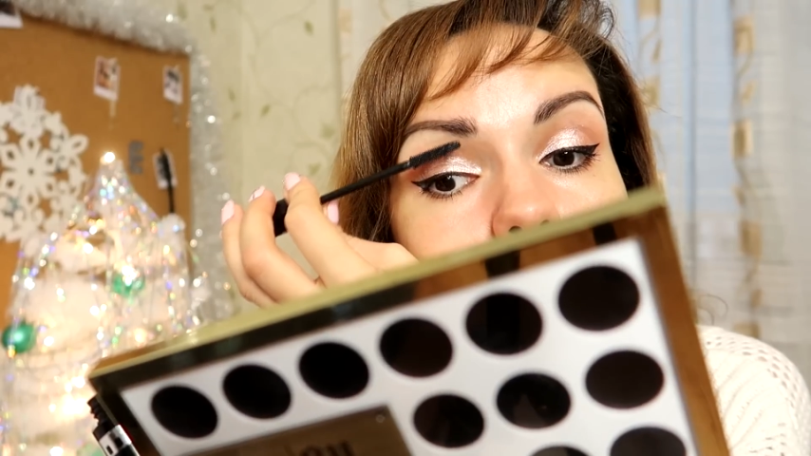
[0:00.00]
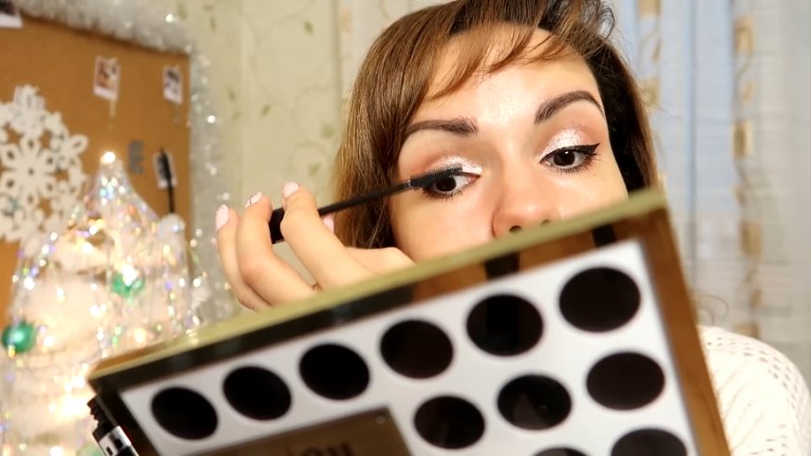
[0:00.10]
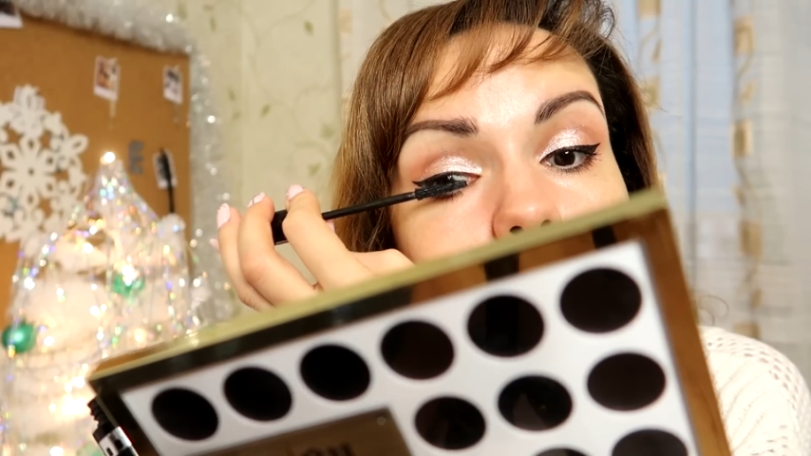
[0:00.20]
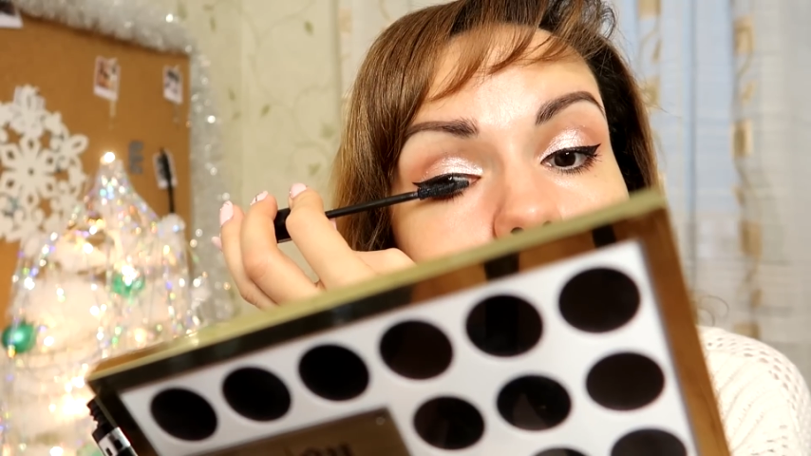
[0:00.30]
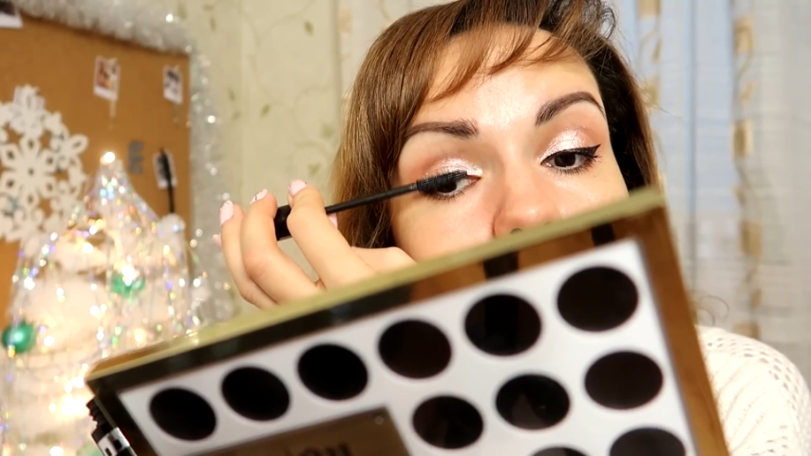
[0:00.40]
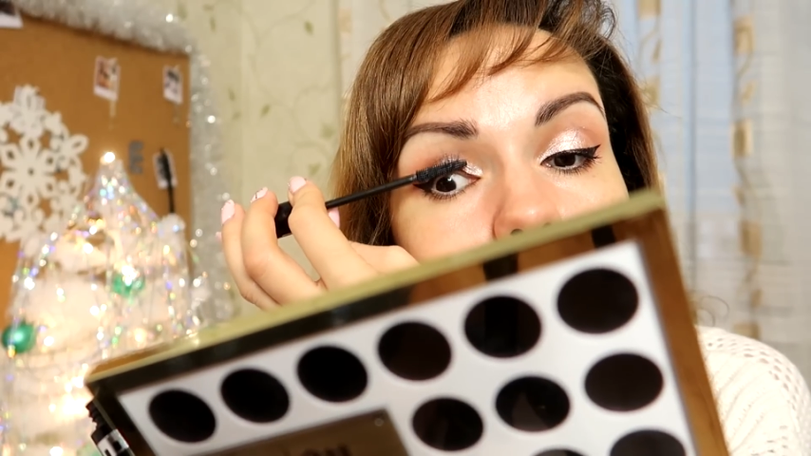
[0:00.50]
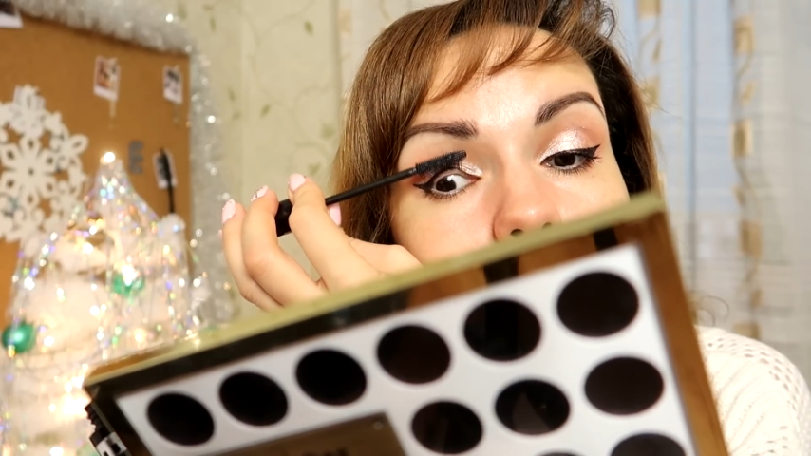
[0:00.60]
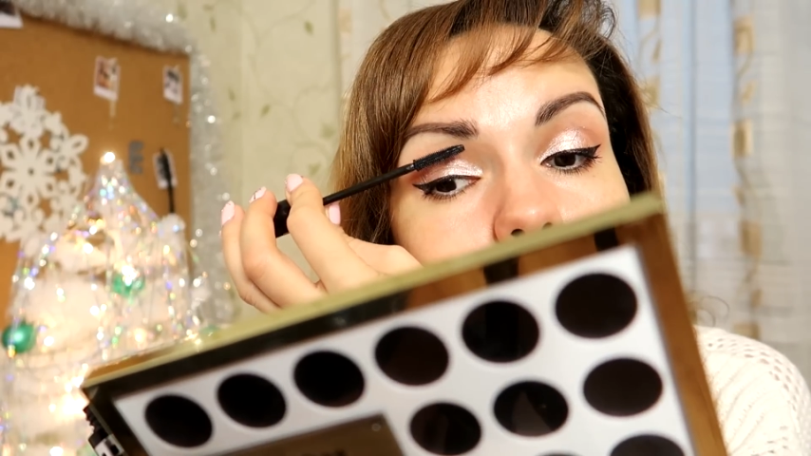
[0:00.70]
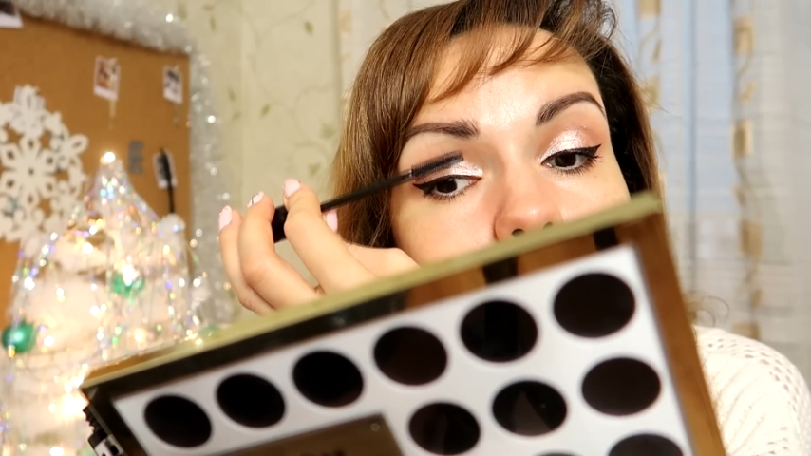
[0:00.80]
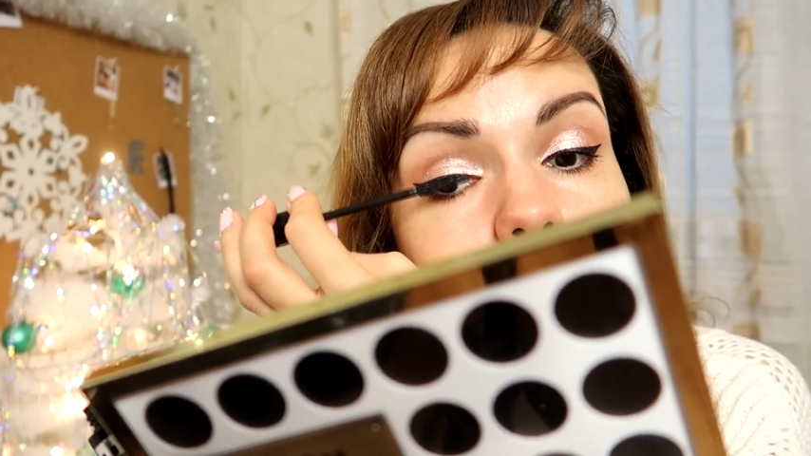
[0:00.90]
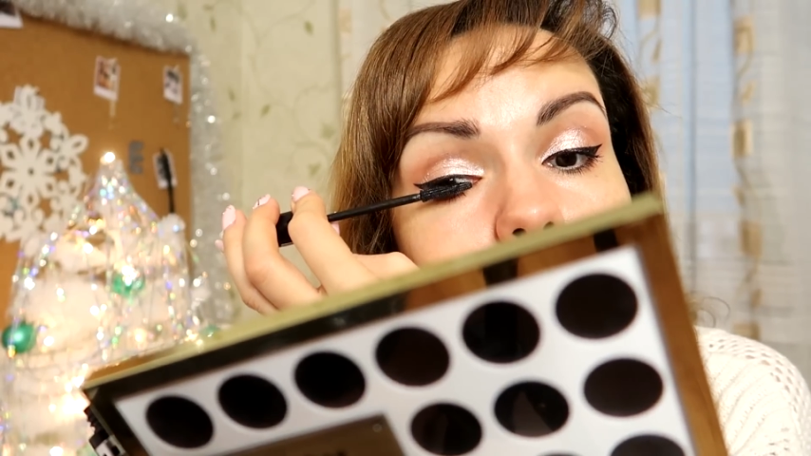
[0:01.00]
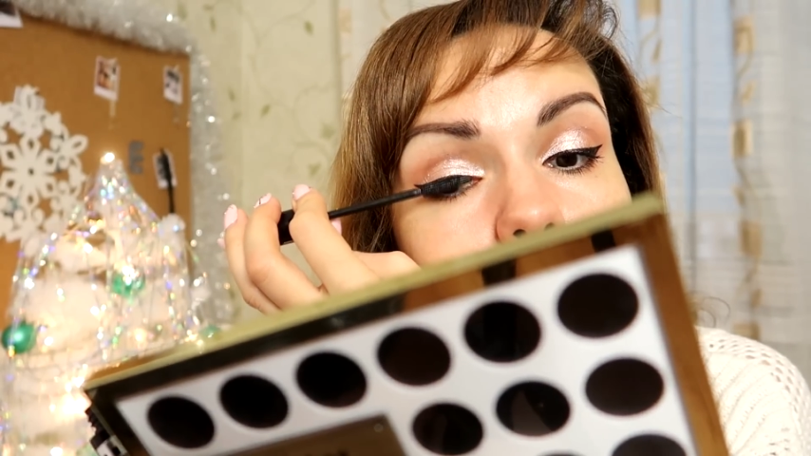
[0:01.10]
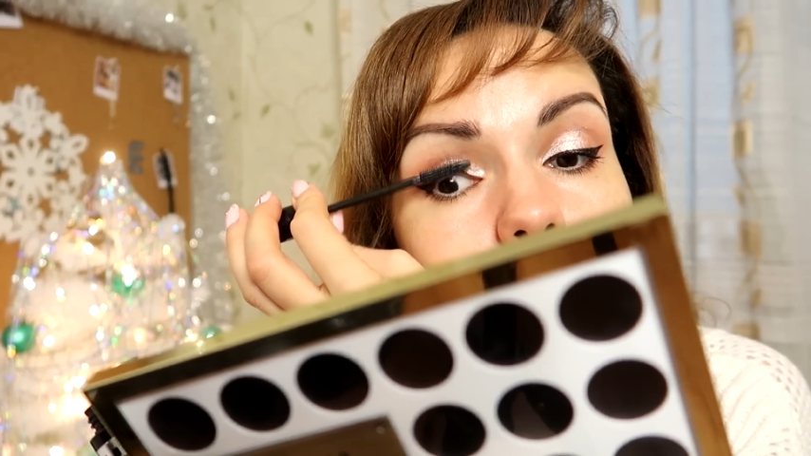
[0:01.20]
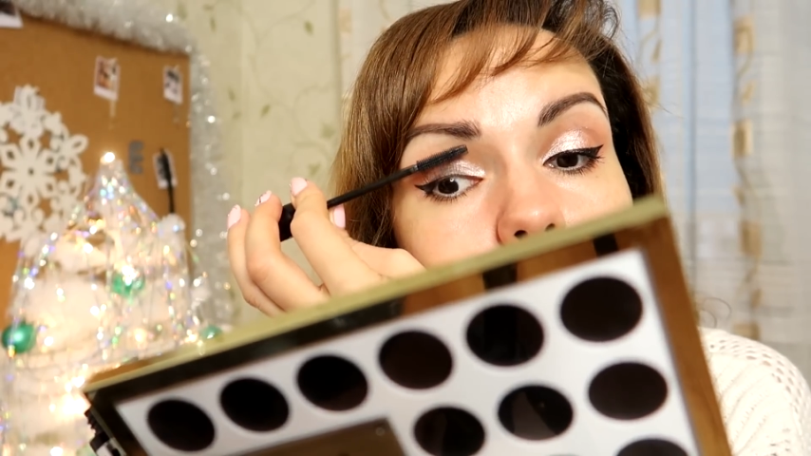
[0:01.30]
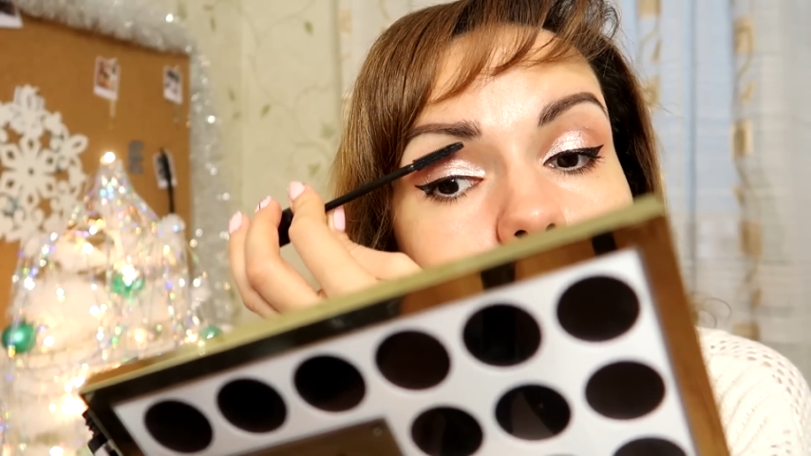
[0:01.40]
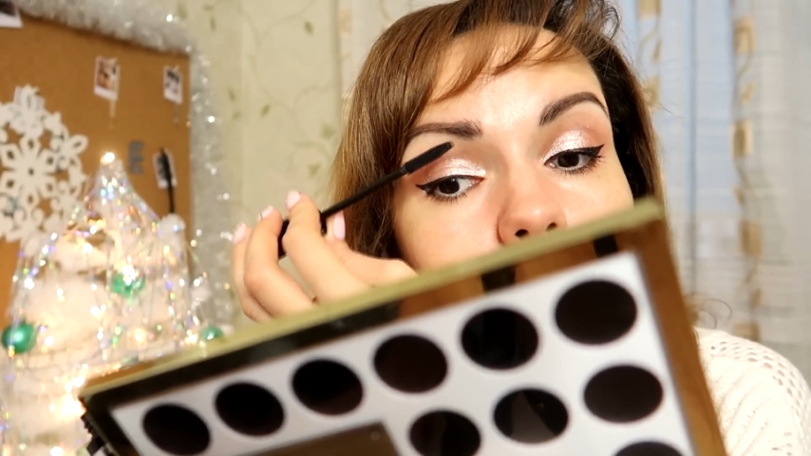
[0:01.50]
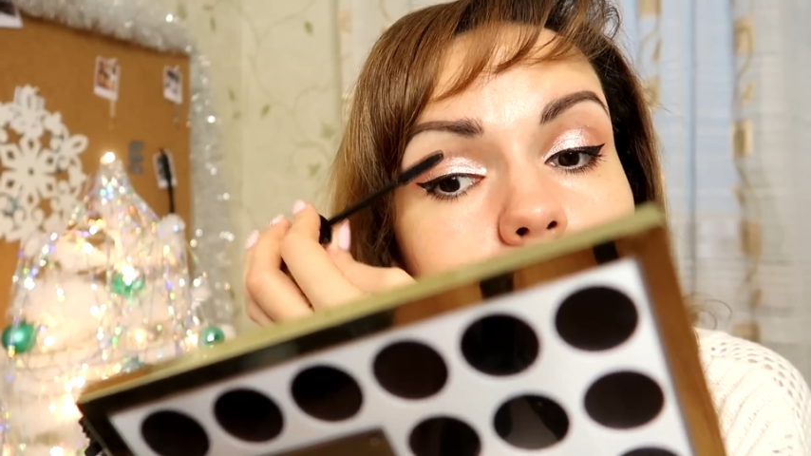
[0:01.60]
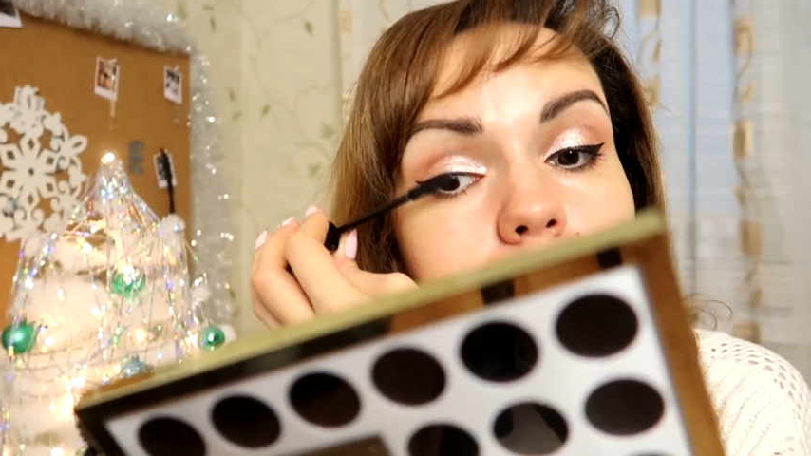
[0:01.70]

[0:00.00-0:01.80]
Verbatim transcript: тоже достоинств этой туши то,